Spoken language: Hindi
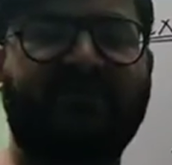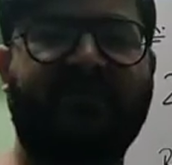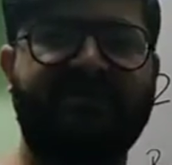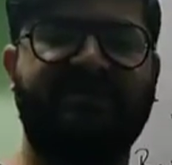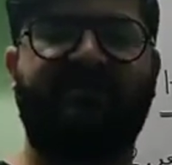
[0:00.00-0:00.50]
कोई
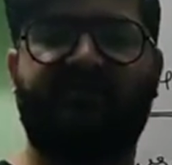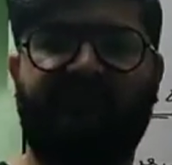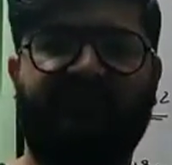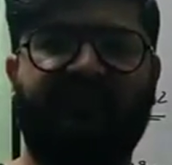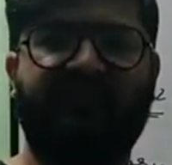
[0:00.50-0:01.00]
एक ऐसा
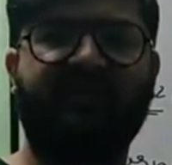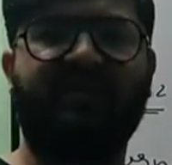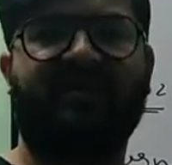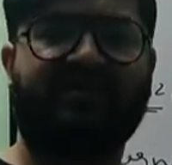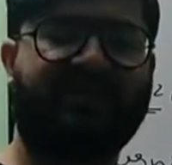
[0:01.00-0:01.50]
प्रोसेस है
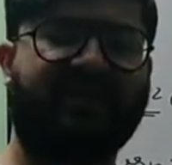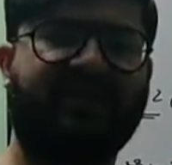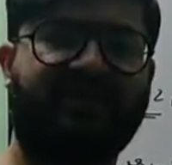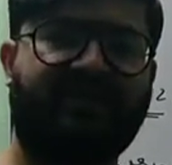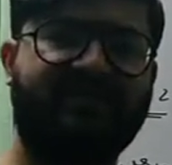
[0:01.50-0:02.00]
दैट
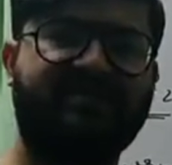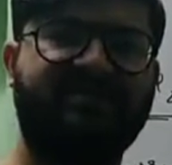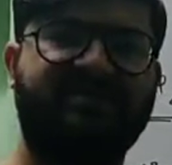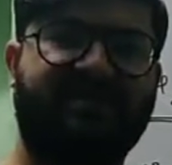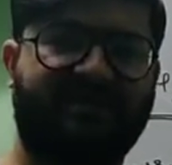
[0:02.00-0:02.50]
इन्वॉल्व
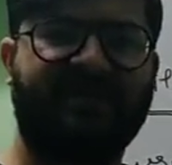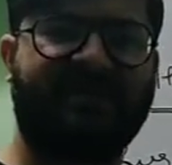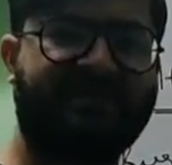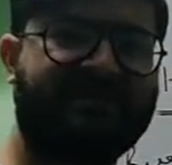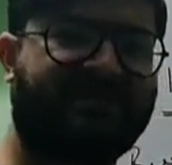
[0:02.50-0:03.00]

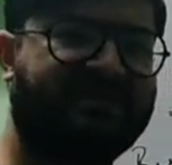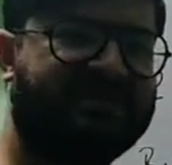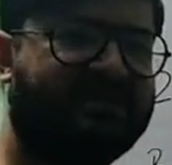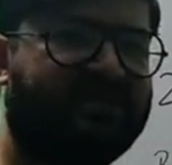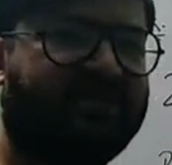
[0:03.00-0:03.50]
केमिकल चेंज